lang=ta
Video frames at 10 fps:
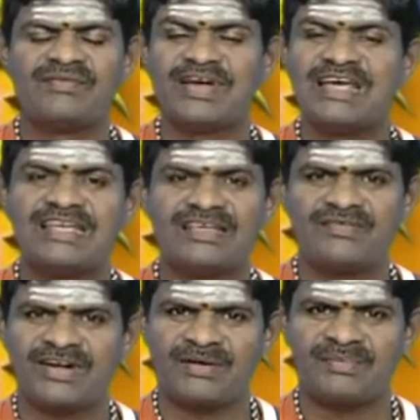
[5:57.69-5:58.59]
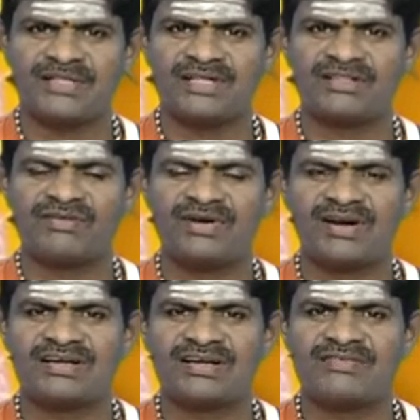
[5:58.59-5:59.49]
வேலைக்கு
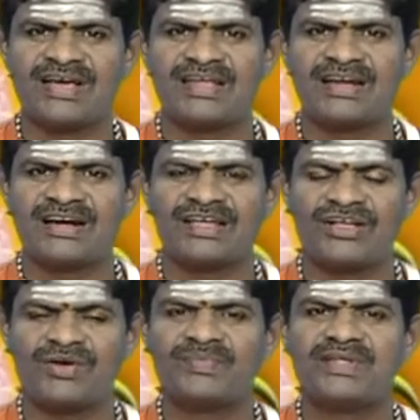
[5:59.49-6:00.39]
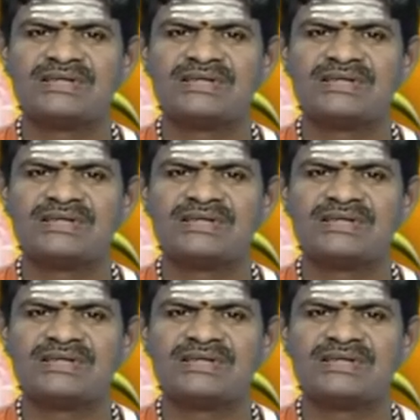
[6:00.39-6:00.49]
விண்ணப்பித்திருந்தவர்களுக்கு வேலை கிடைக்கும்